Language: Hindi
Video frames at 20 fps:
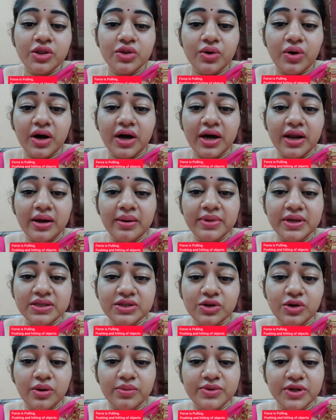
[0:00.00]
तो अगर हम
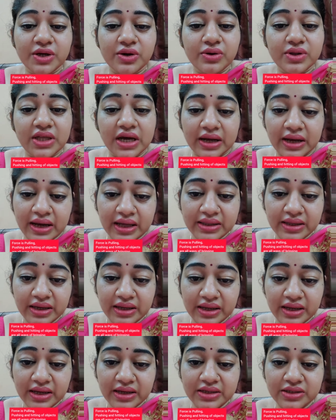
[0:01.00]
किसी ऑब्जेक्ट को धक्का
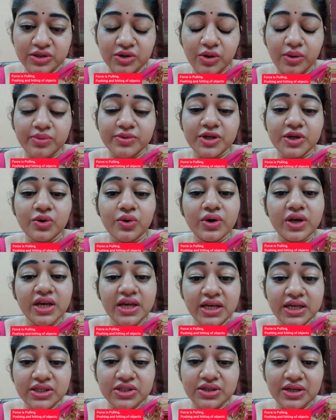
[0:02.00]
दे रहे हैं किसी ऑब्जेक्ट को
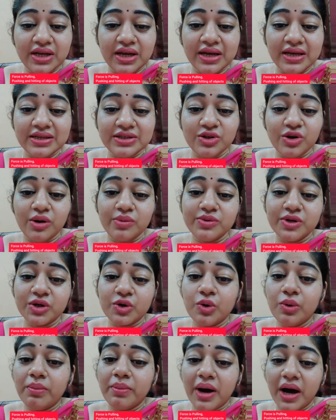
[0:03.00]
खींच रहे हैं किसी
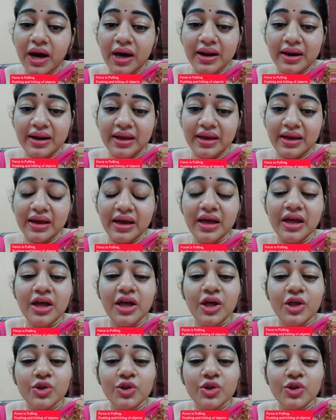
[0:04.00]
ऑब्जेक्ट को मार रहे हैं